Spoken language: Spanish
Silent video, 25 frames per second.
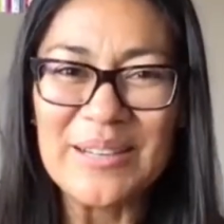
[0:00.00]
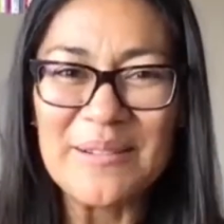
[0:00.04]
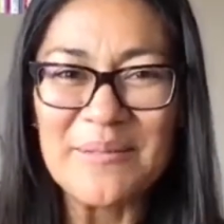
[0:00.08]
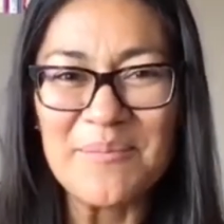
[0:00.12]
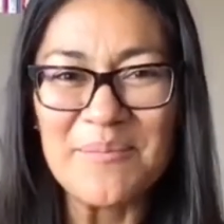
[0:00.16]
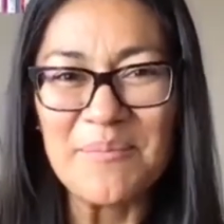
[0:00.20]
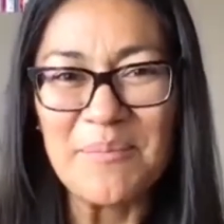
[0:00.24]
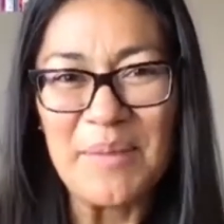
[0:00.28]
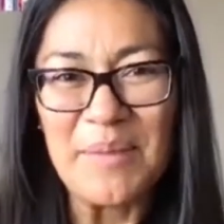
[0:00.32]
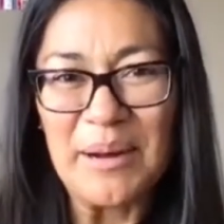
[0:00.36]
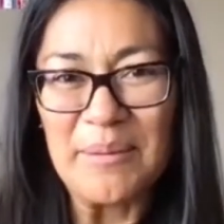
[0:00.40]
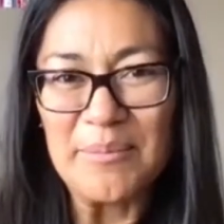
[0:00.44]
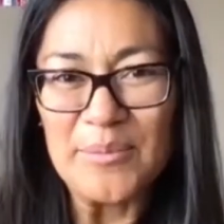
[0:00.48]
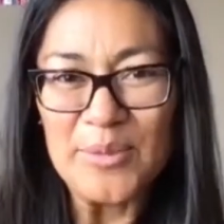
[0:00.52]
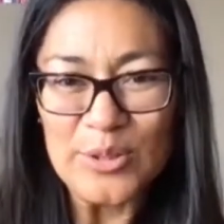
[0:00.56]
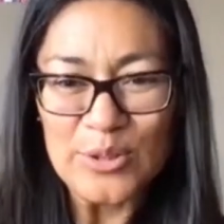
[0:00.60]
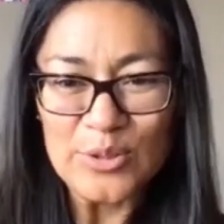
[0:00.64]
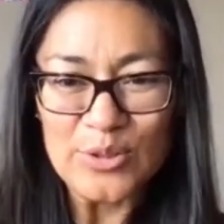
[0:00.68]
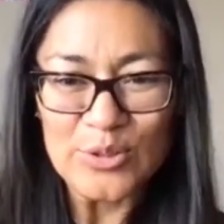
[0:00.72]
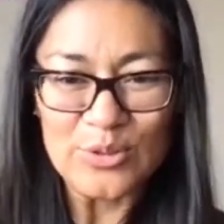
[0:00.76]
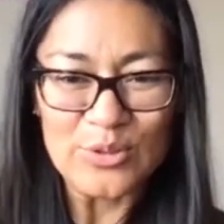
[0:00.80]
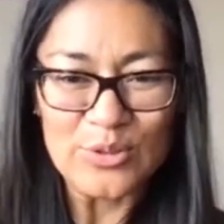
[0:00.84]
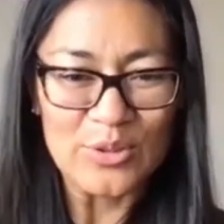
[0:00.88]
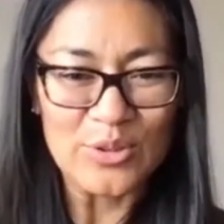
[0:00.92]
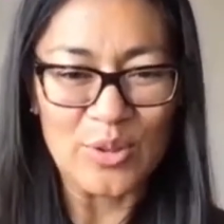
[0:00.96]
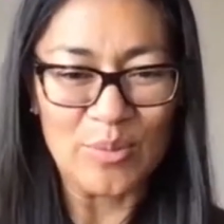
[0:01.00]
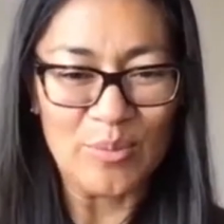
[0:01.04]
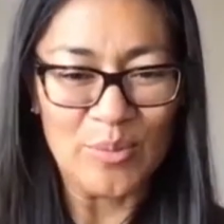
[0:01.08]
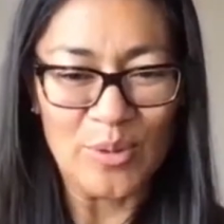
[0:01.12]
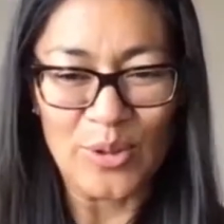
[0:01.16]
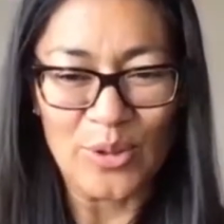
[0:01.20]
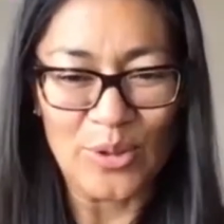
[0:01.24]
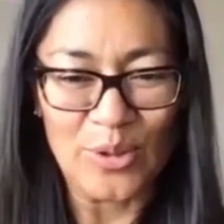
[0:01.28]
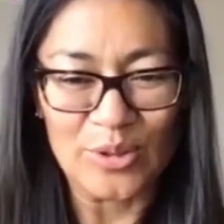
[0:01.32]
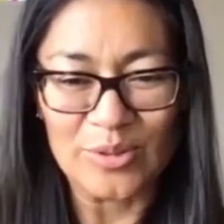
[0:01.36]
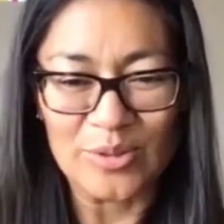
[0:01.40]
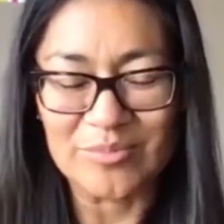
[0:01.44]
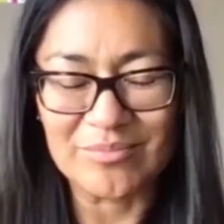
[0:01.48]
Vamos
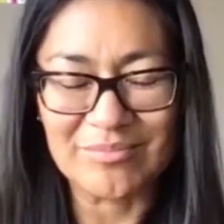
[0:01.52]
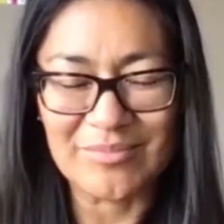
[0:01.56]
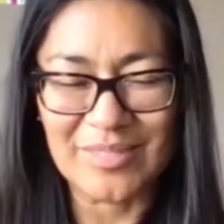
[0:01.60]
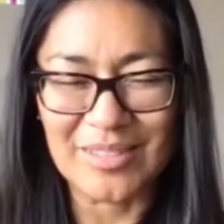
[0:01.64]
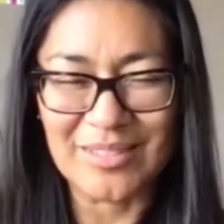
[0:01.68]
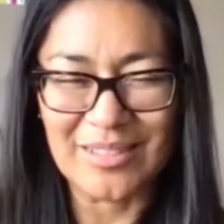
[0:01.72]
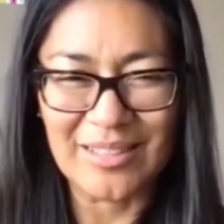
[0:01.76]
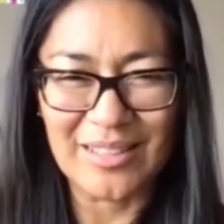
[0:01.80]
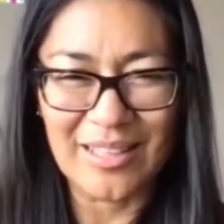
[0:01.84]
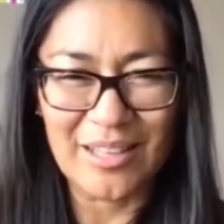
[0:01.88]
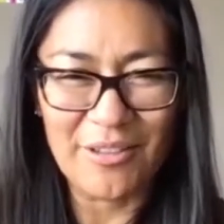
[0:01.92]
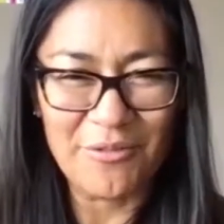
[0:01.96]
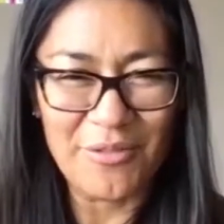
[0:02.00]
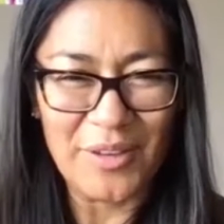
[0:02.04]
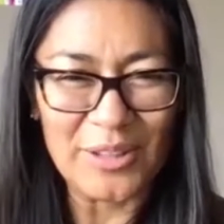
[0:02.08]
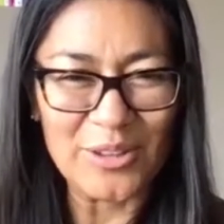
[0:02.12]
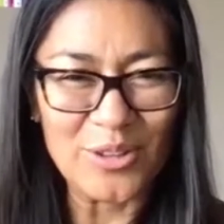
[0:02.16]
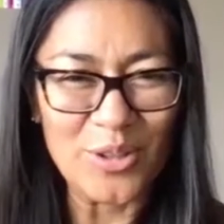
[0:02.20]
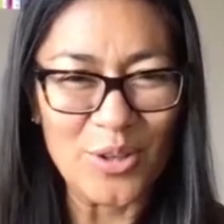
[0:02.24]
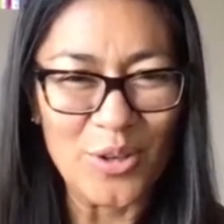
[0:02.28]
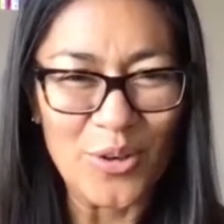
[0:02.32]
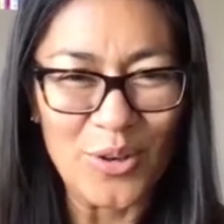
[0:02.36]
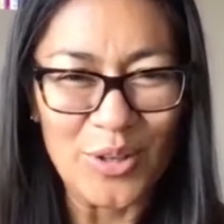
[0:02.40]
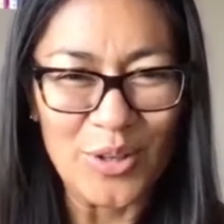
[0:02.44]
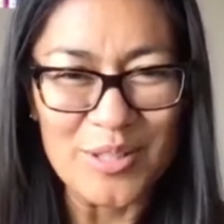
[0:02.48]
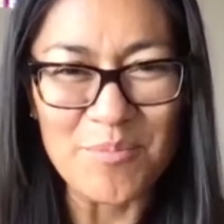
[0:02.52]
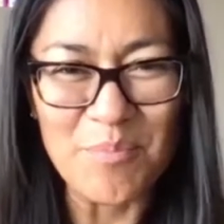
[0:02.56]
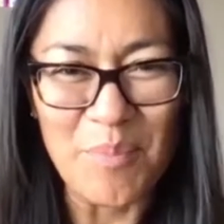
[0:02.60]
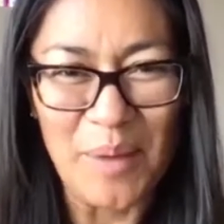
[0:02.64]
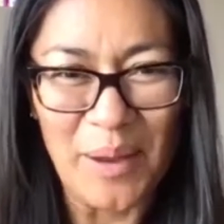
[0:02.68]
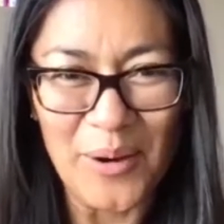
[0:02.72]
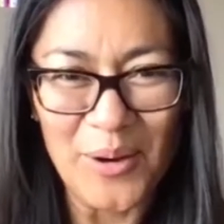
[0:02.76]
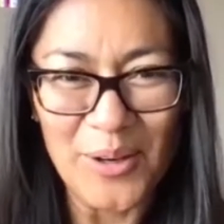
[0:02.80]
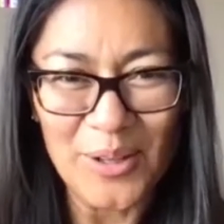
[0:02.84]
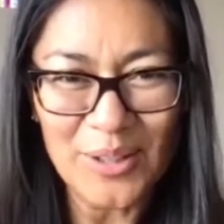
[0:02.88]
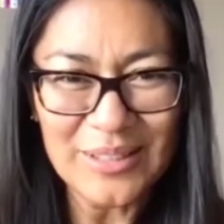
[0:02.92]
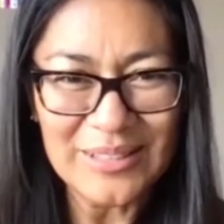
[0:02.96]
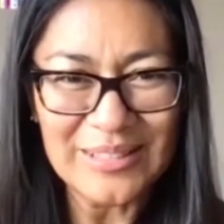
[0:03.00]
como efecto
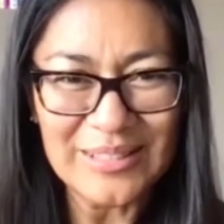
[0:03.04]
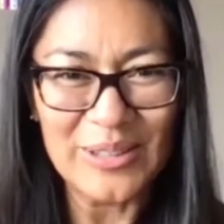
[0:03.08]
espejo,